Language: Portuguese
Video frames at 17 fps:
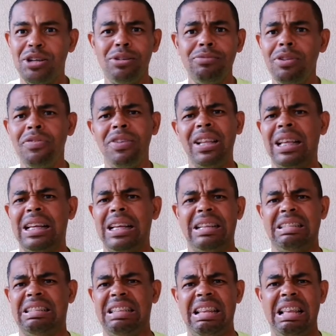Eu não vou
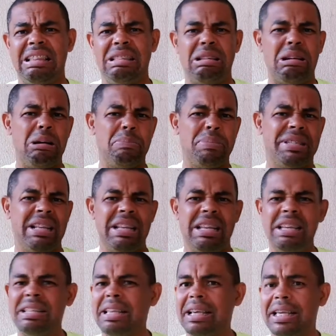falar se ele é drop, se ele
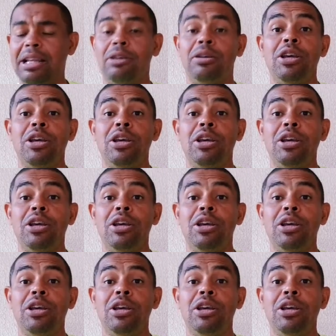é isso, aquilo.